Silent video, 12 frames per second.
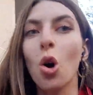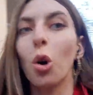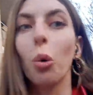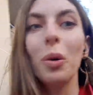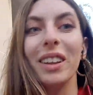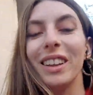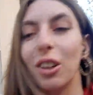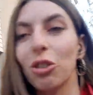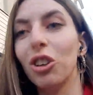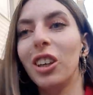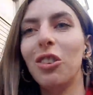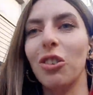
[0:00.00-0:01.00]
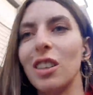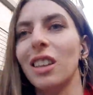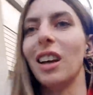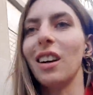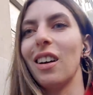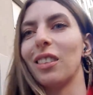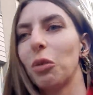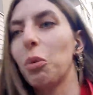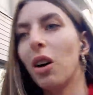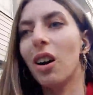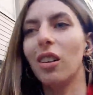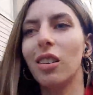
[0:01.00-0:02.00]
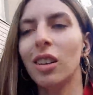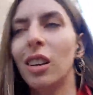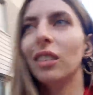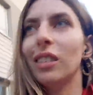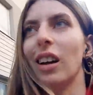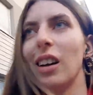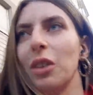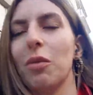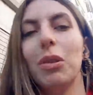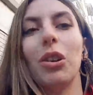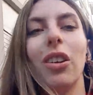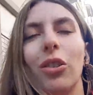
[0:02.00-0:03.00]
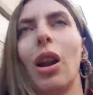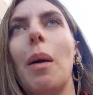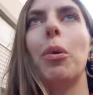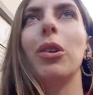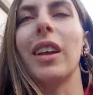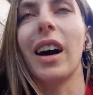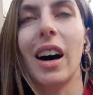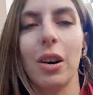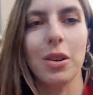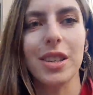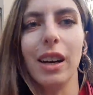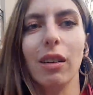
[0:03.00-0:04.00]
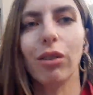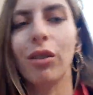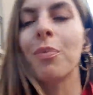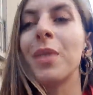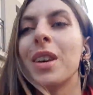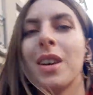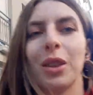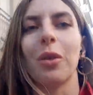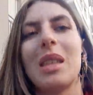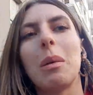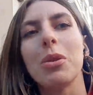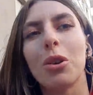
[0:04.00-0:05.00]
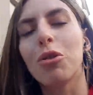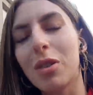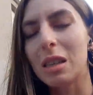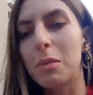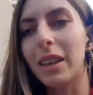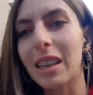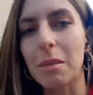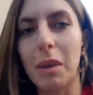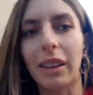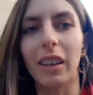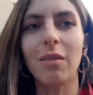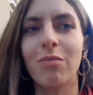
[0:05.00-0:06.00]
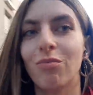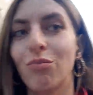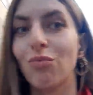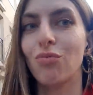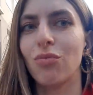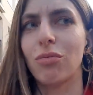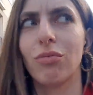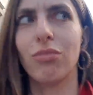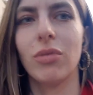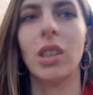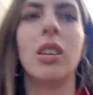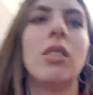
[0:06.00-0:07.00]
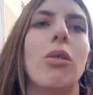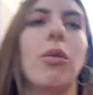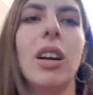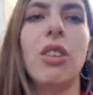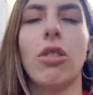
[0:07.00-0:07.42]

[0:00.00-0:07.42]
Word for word: une énergie, genre c'est à toi, ta mettons dans la peau de ta higher self. C'est ce que je vous ai expliqué ce matin. On voit les gens.